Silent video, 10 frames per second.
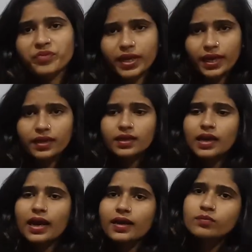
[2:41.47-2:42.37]
ठीक है
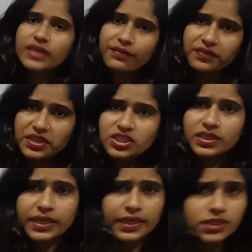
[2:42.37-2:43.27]
अगर हम डेफिनेशन देखें